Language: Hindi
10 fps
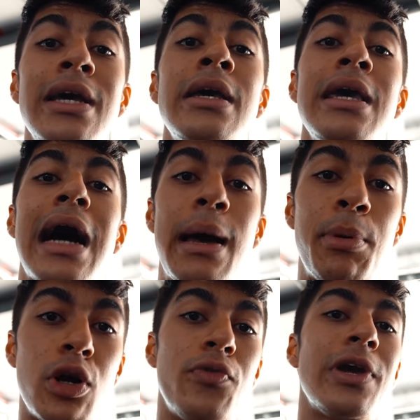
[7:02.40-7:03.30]
थिंक कि
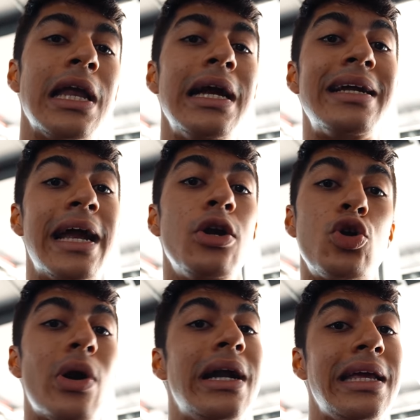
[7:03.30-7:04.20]
हाइपरट्रोफी के लिए 10
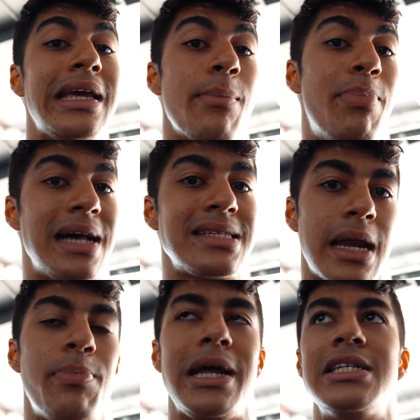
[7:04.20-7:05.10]
टू 20 ये बेस्ट
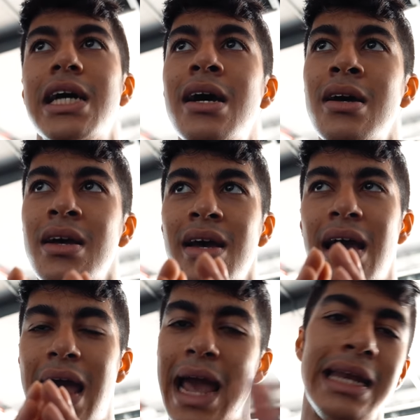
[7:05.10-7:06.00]
रेप रेंज है
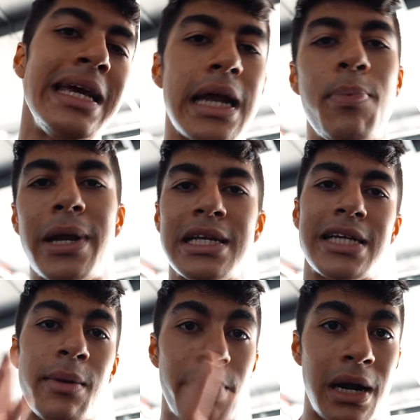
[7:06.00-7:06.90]
एनी रेप रेंज
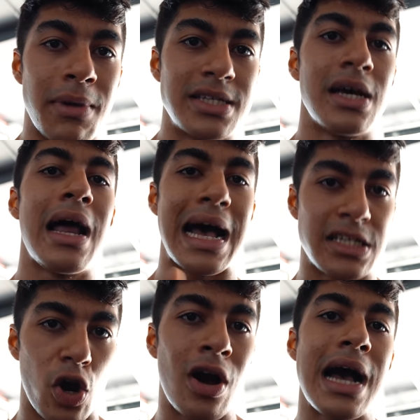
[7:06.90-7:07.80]
कैन बिल्ड मसल
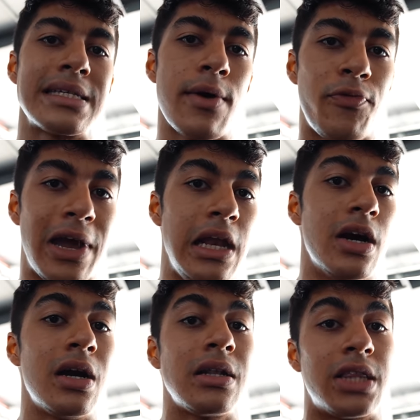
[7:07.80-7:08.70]
एज लॉन्ग एज आप
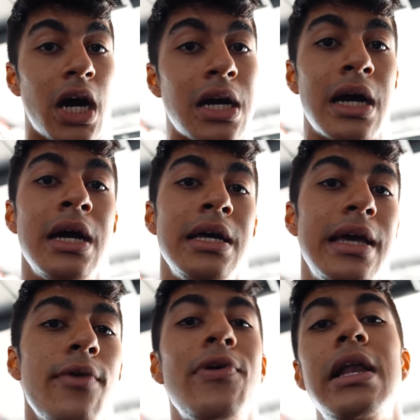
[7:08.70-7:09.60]
फेलियर
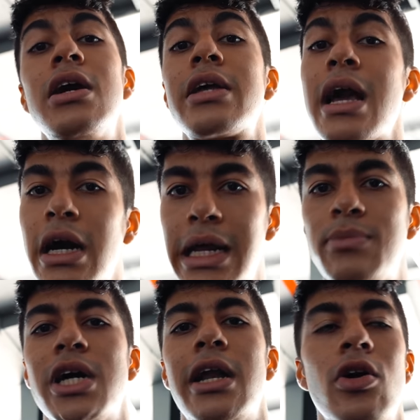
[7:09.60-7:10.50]
तक या फेलियर के
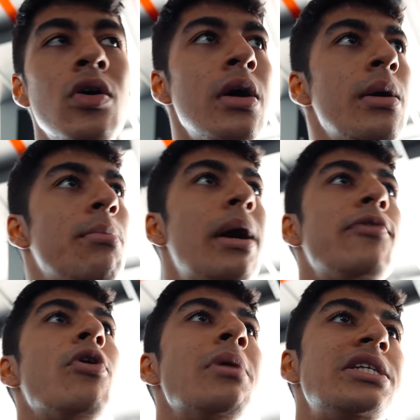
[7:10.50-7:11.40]
करीब जा रहे हो
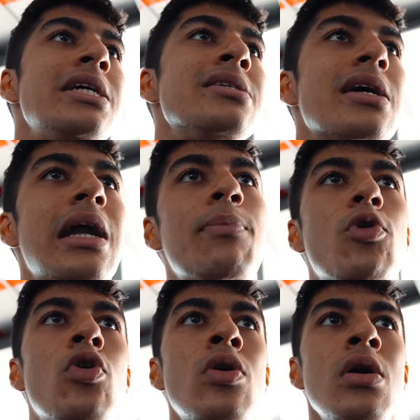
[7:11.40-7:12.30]
बट फॉर मशीन अगर
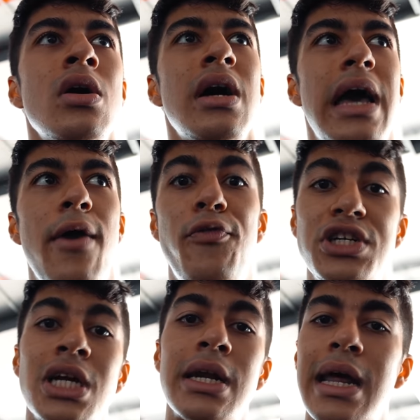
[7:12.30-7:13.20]
आपको एफिशिएंट